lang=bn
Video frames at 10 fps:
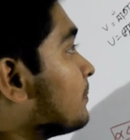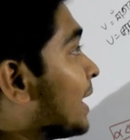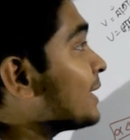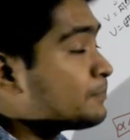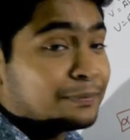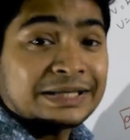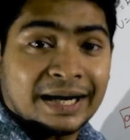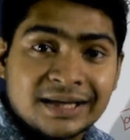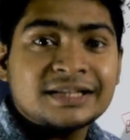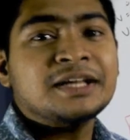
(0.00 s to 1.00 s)
বা
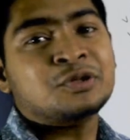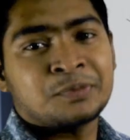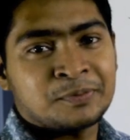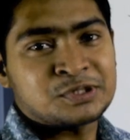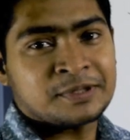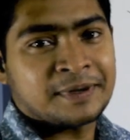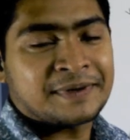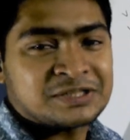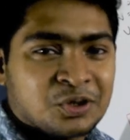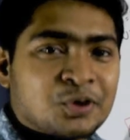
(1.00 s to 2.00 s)
ডাটা দিয়ে তোমরা বুঝতে
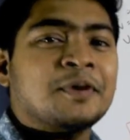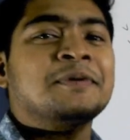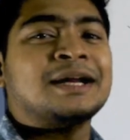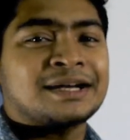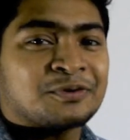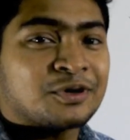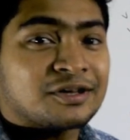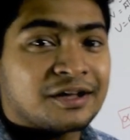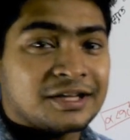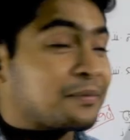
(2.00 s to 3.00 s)
পারবে আসলে ওইভাবে ডাটাগুলো
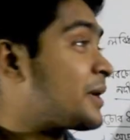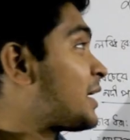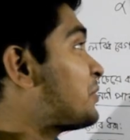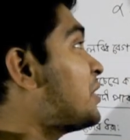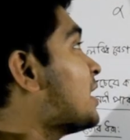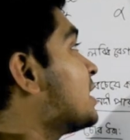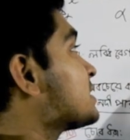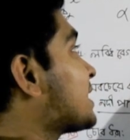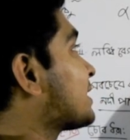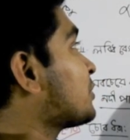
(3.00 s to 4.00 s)
দেওয়া থাকবে কারণ
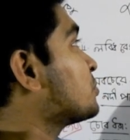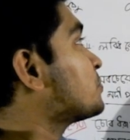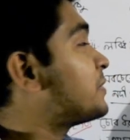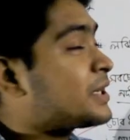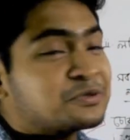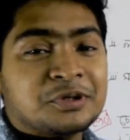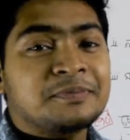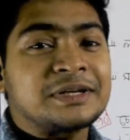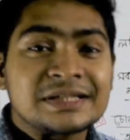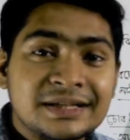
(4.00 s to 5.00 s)
সাঁতারুর ব্রেক
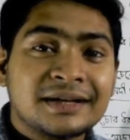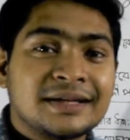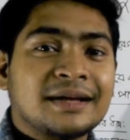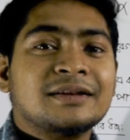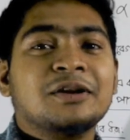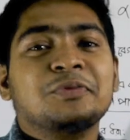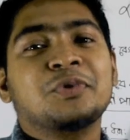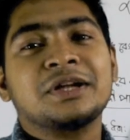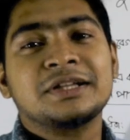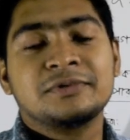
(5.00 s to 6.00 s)
যদি বেশি দিয়ে দেয় তাহলে তো
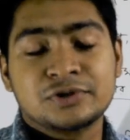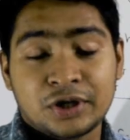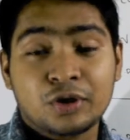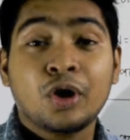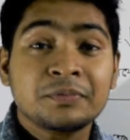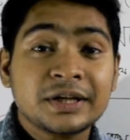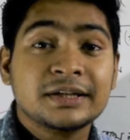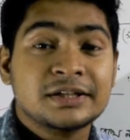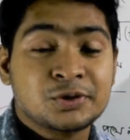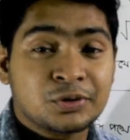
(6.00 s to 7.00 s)
বলেই সরি কম দিয়ে
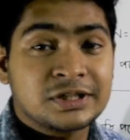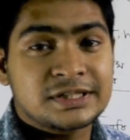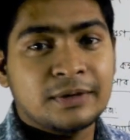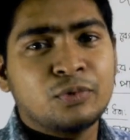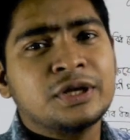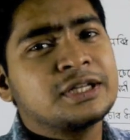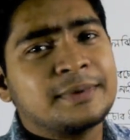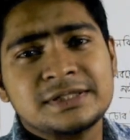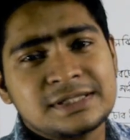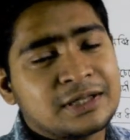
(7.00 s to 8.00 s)
দেয় সোতেছে বলেই
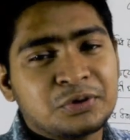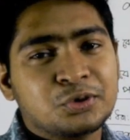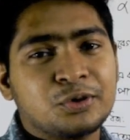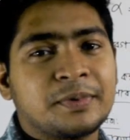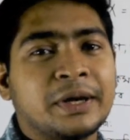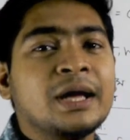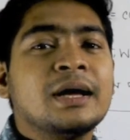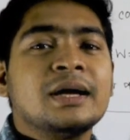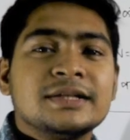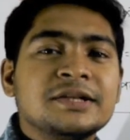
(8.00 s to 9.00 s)
দিবা যে সাঁতারু তো পরে
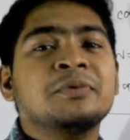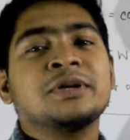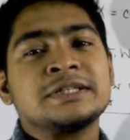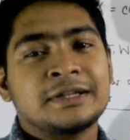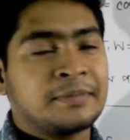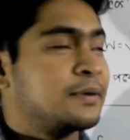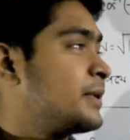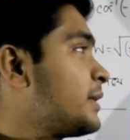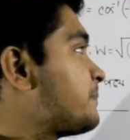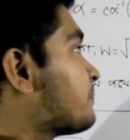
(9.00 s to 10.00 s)
জীবনেই যেতে
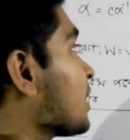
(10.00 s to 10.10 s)
পারবে না